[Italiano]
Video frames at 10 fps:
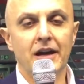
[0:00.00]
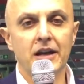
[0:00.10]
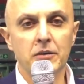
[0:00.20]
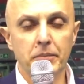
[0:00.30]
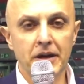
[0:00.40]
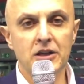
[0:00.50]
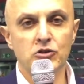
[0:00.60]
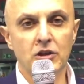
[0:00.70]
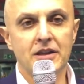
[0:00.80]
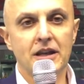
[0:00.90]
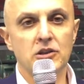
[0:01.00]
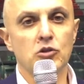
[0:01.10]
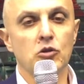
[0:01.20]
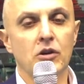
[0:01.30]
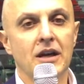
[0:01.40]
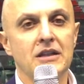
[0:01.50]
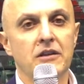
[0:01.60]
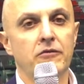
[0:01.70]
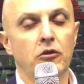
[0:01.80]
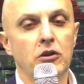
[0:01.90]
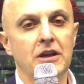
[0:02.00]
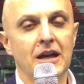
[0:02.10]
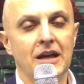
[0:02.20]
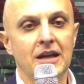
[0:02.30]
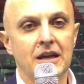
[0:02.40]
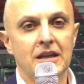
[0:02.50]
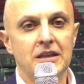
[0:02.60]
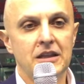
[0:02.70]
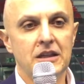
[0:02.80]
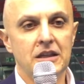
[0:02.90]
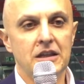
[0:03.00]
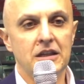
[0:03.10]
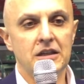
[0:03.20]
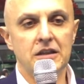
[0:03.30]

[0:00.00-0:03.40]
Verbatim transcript: ripreso il terzo con grande voglia di,